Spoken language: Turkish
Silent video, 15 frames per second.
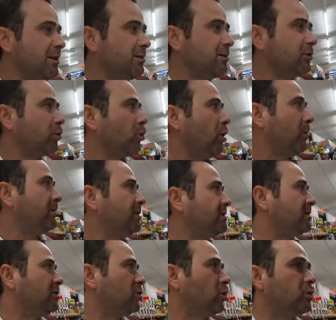en
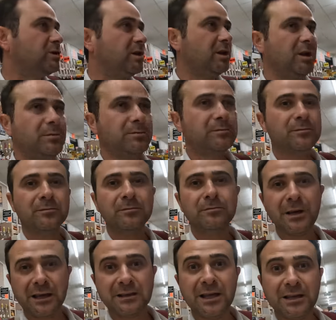komedisini göstereyim.
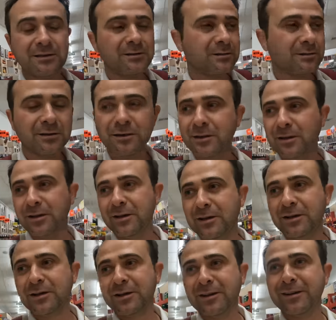Bekleyin.
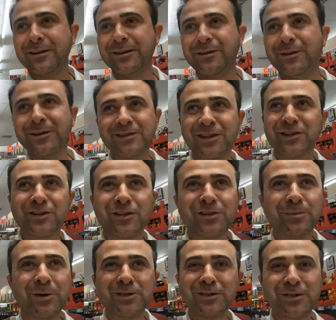
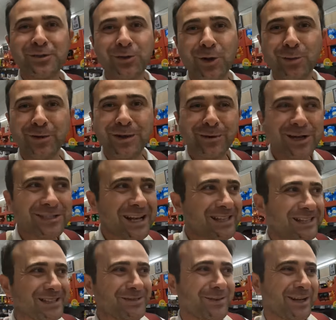Saçınızı başınızı yolmaya
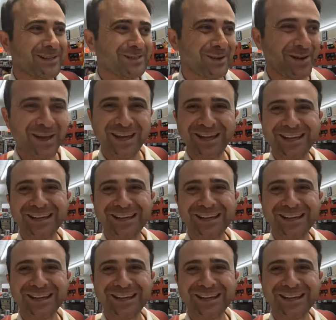başlarsınız biraz sonra.